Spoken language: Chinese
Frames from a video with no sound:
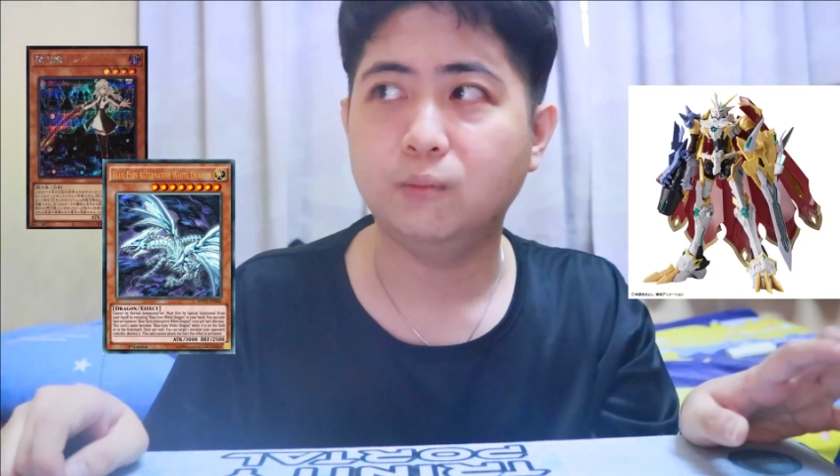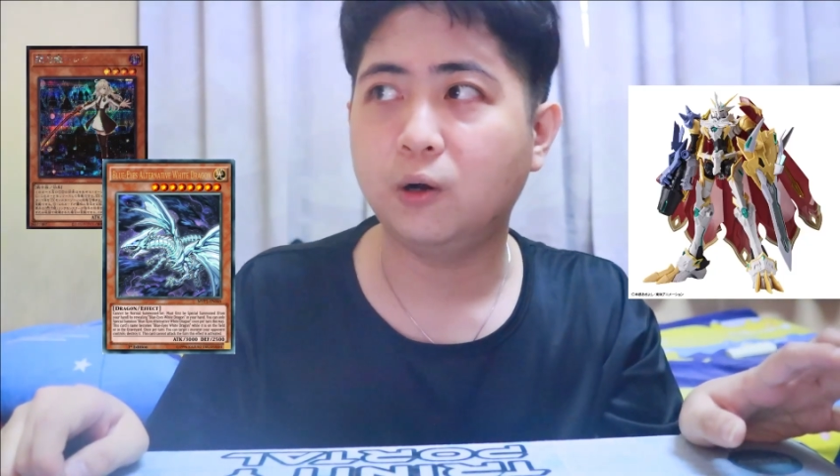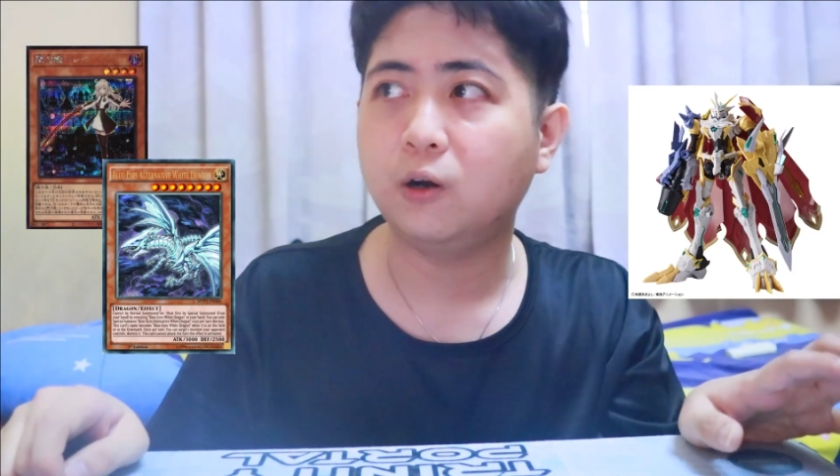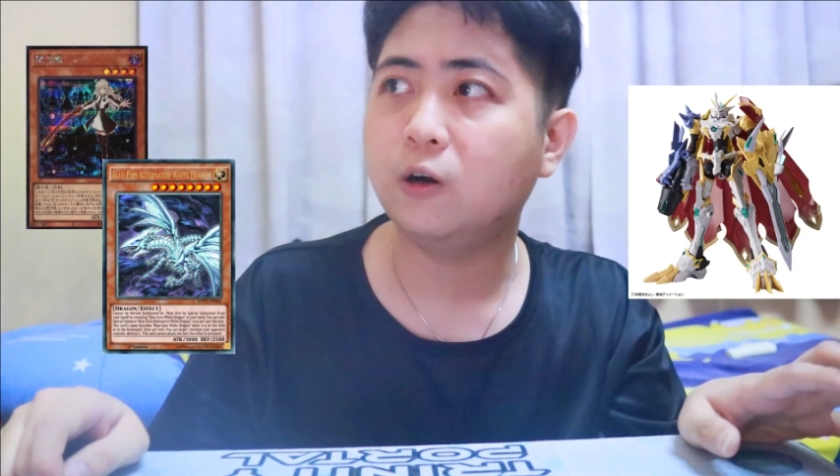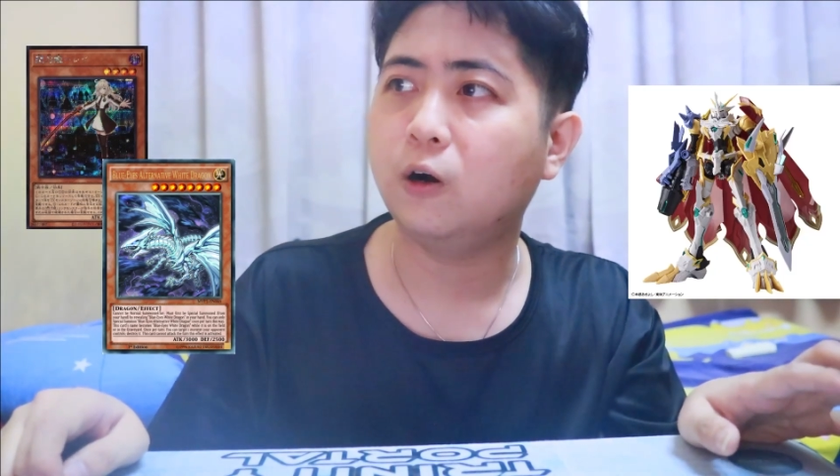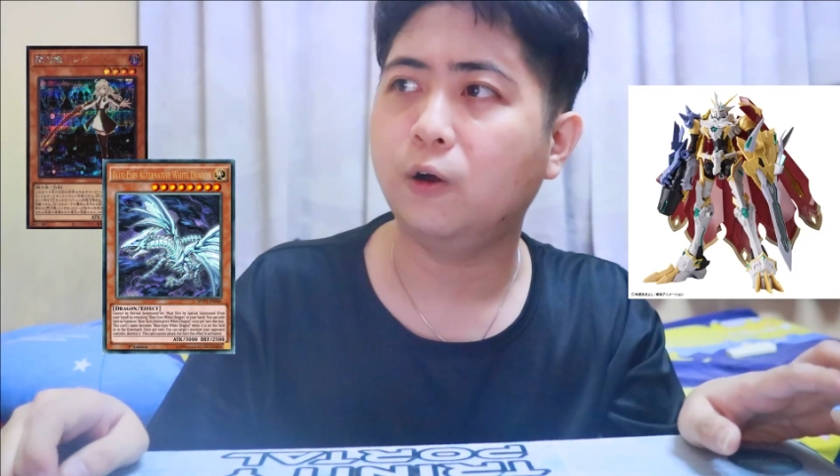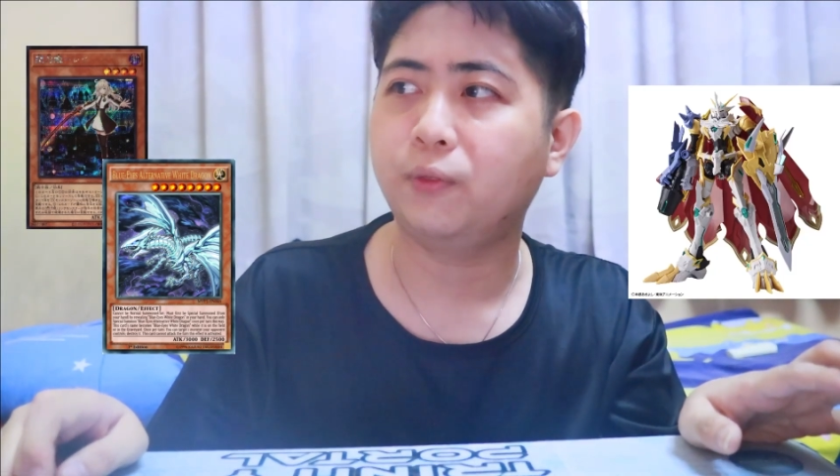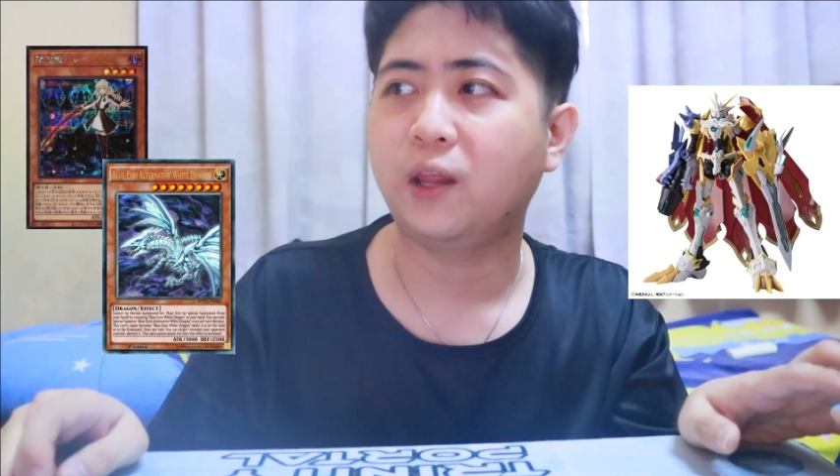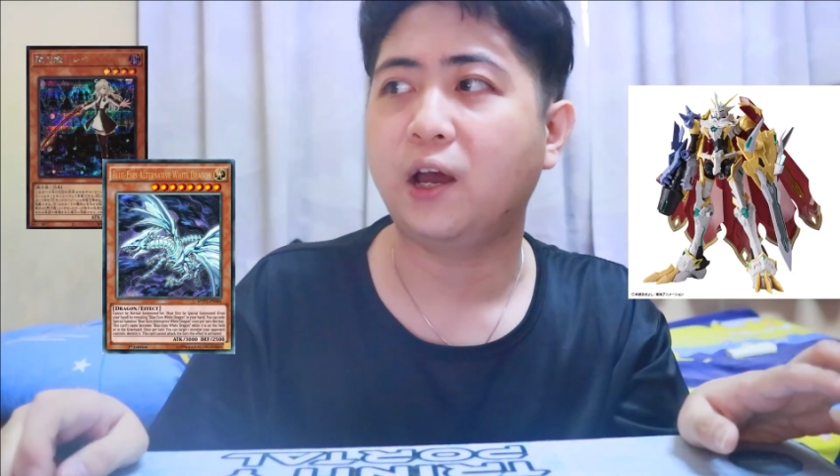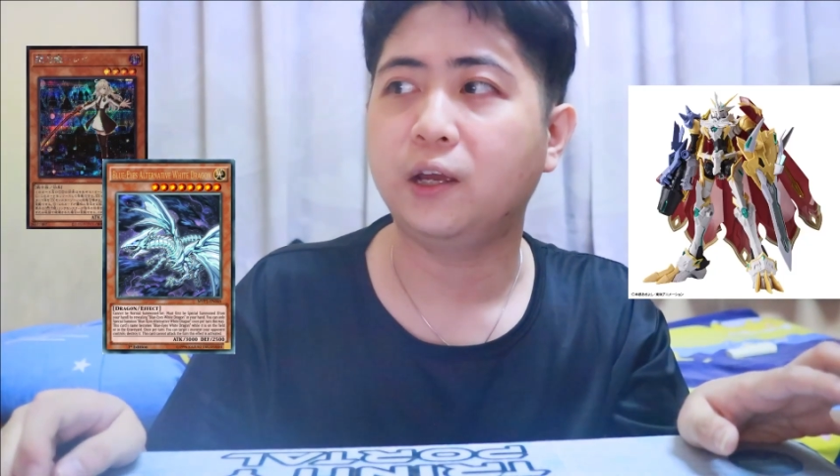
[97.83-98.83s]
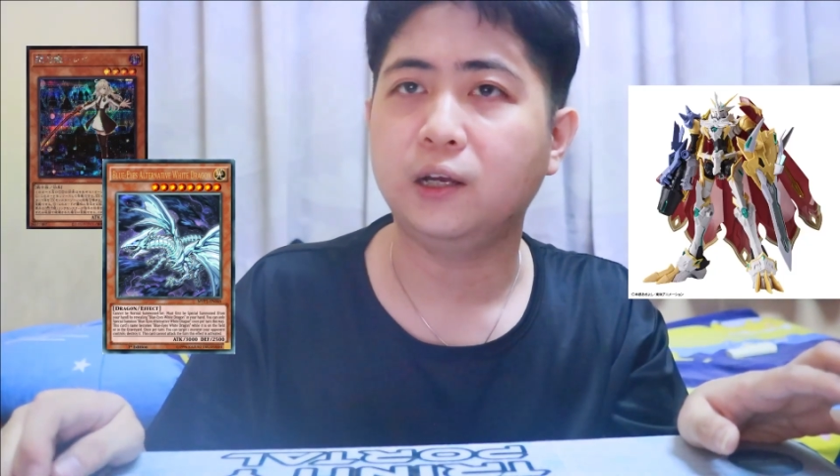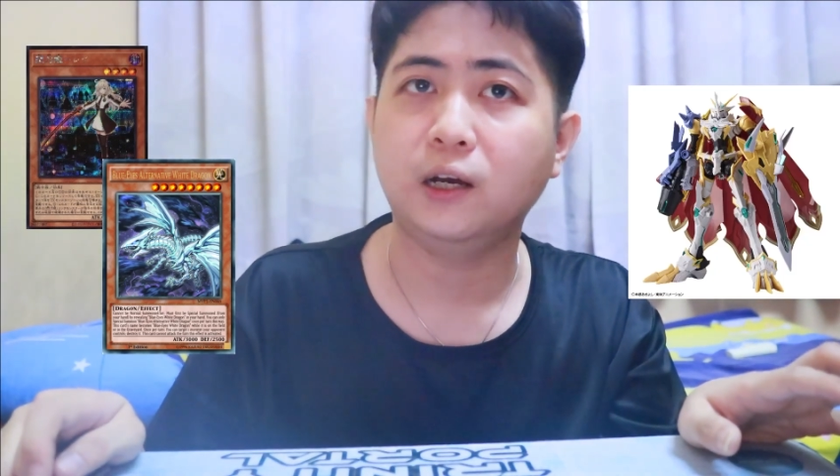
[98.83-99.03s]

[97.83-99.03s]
More Online